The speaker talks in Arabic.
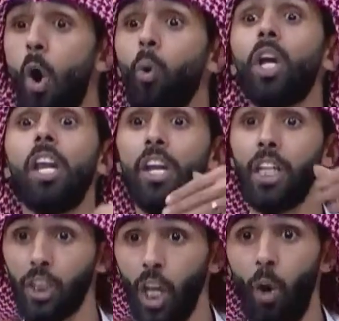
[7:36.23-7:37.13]
وكل
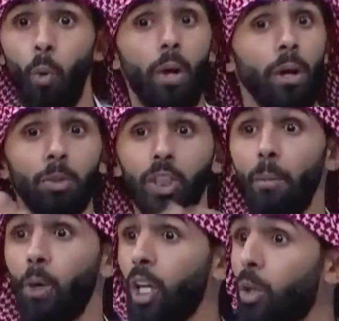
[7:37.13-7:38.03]
الناس دروا
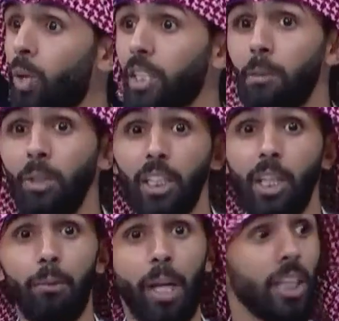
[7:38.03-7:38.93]
والمتسابقين والناس اللي
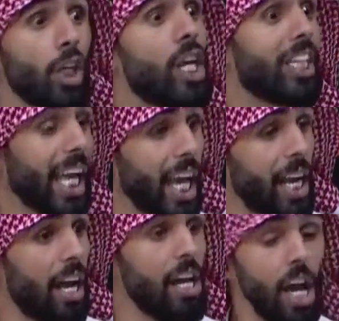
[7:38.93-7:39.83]
متعدين من هي كلنا
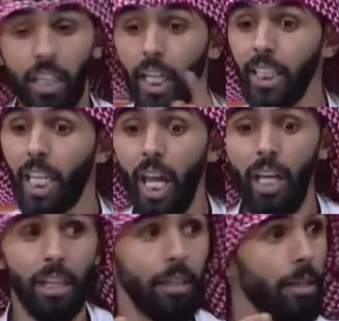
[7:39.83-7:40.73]
درينا ان اللي طالع آه،